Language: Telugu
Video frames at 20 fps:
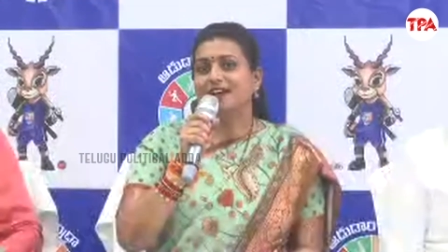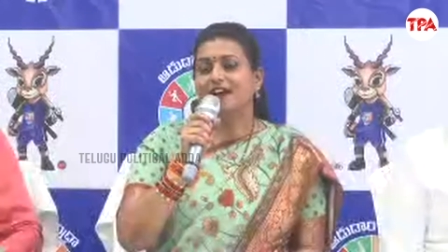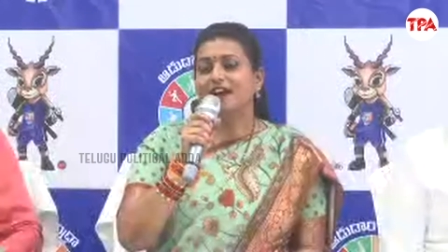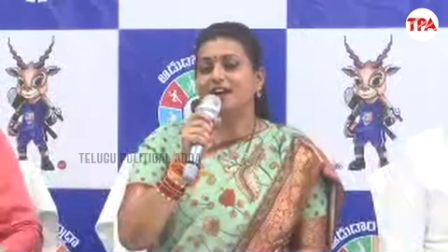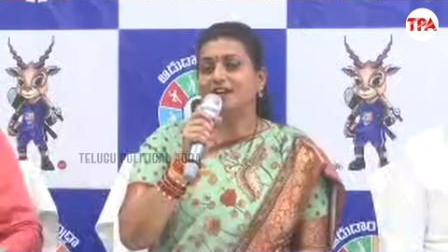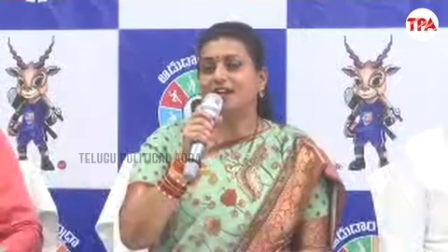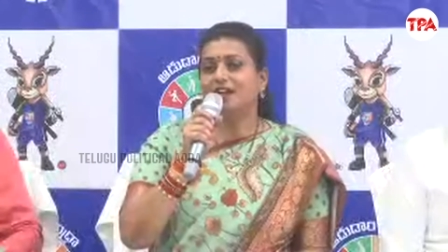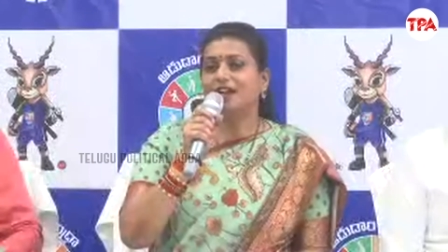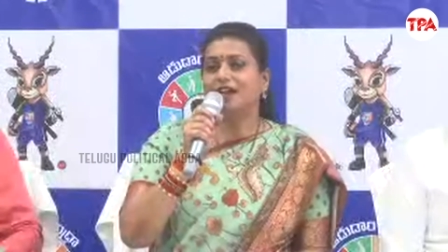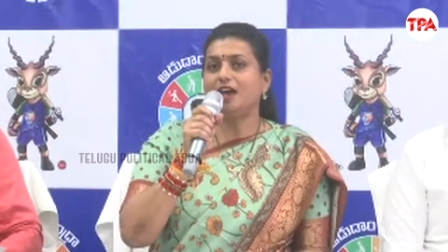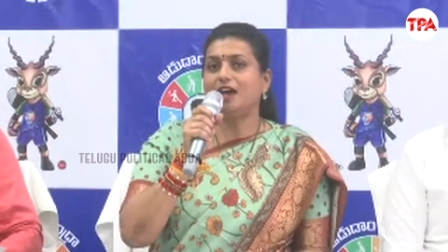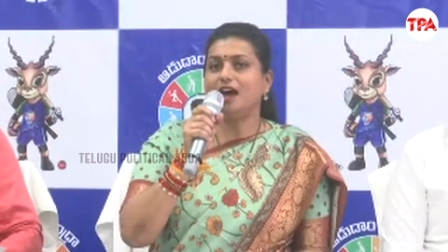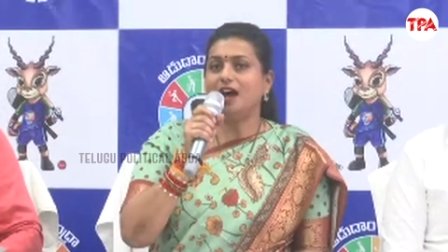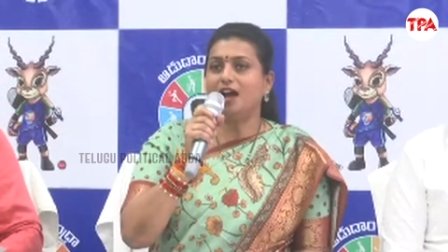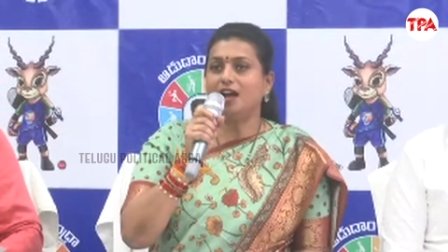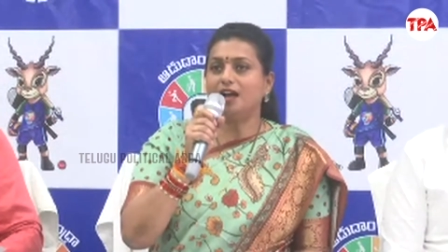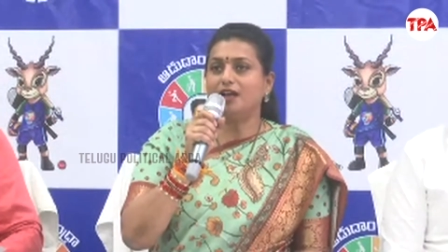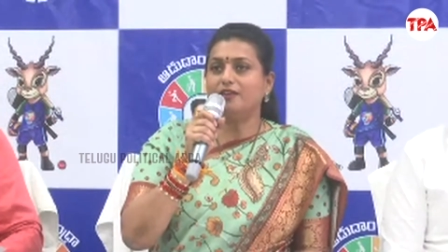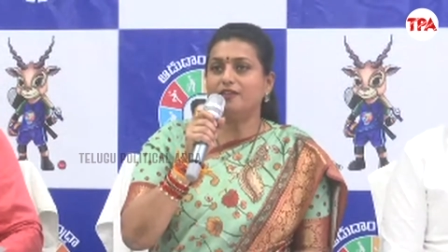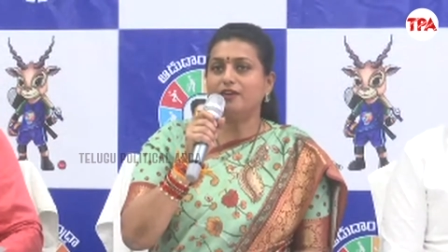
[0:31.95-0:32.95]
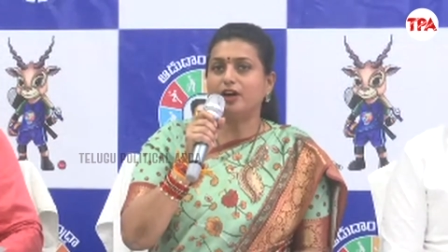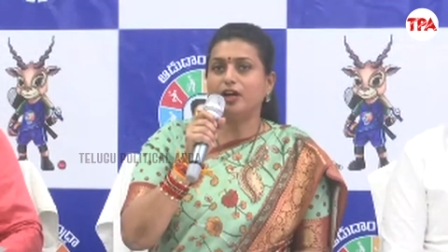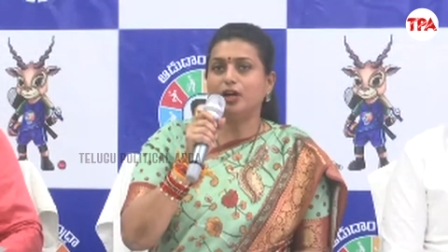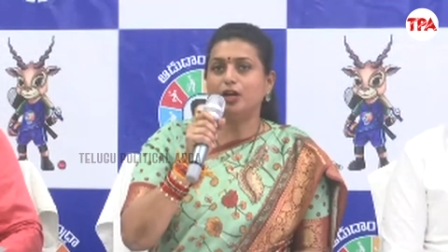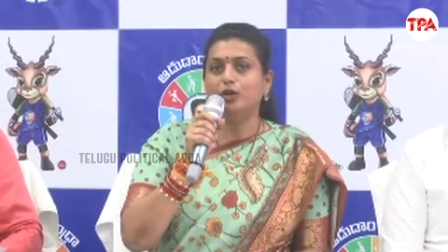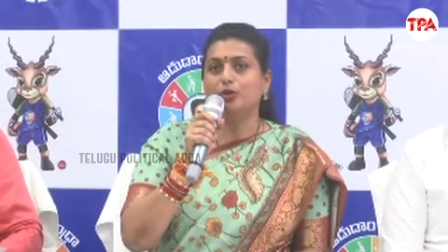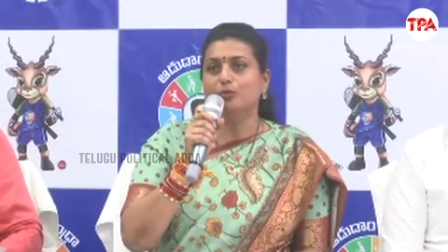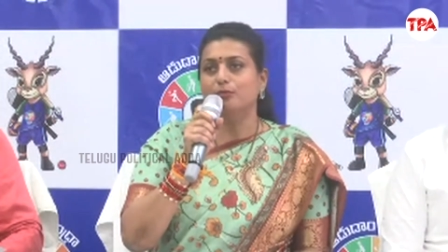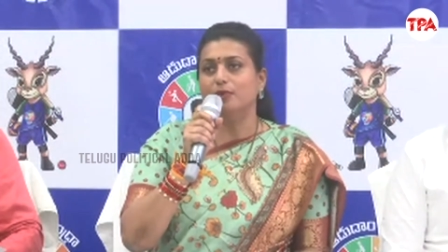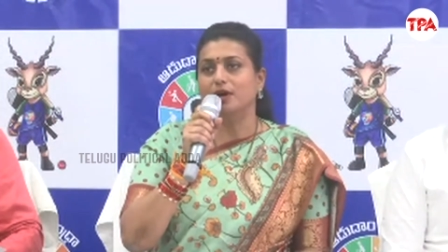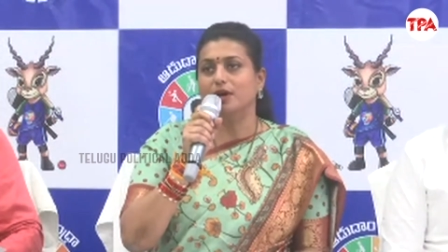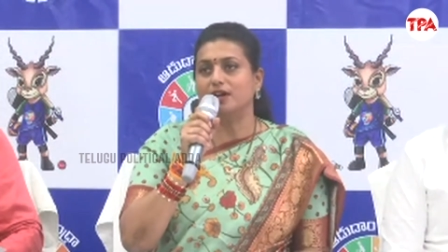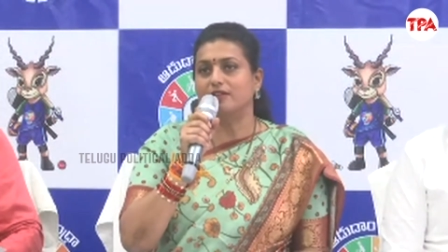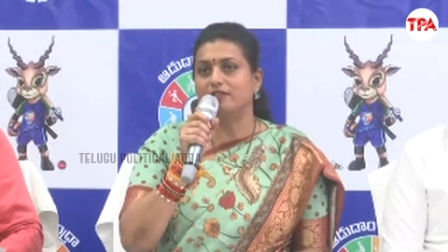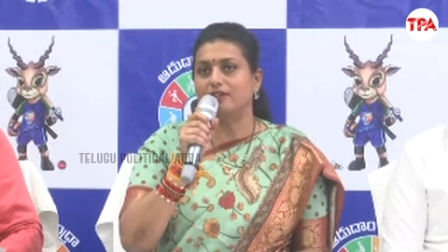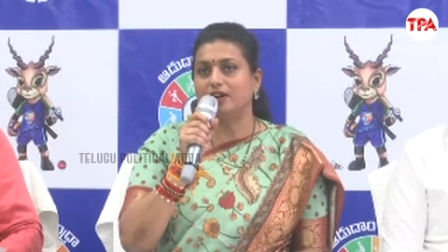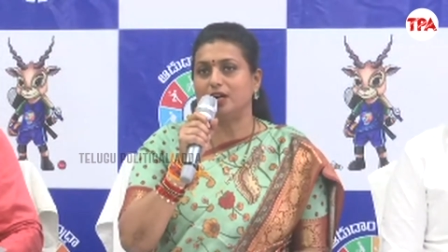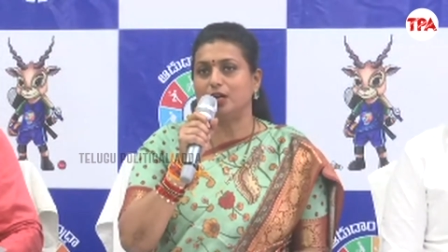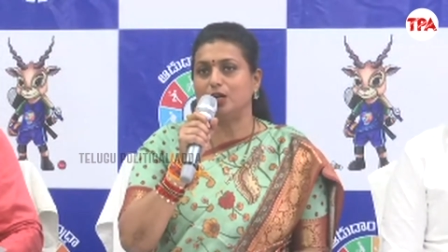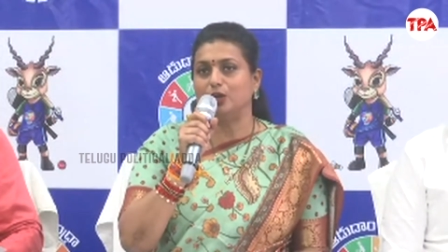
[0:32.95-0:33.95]
అంటే ఆడవాళ్ళు
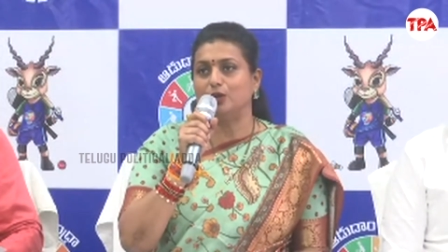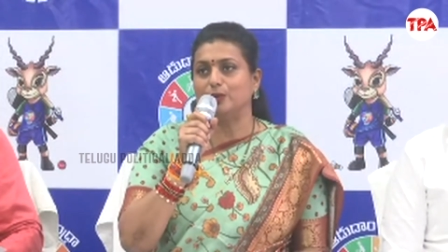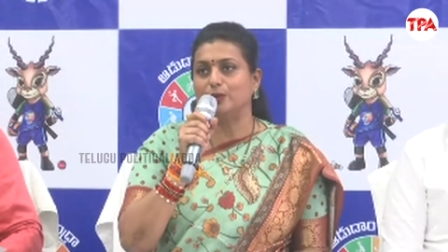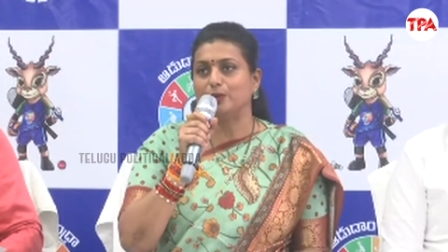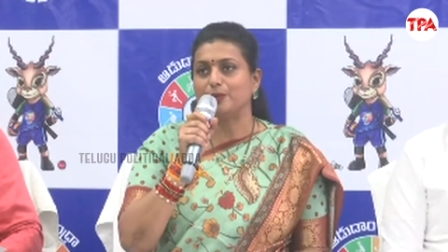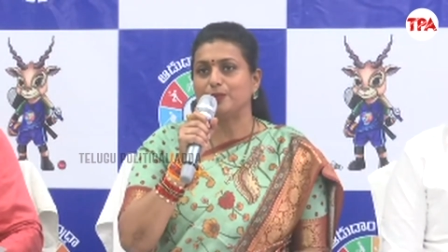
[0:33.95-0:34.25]
మగవాళ్ళు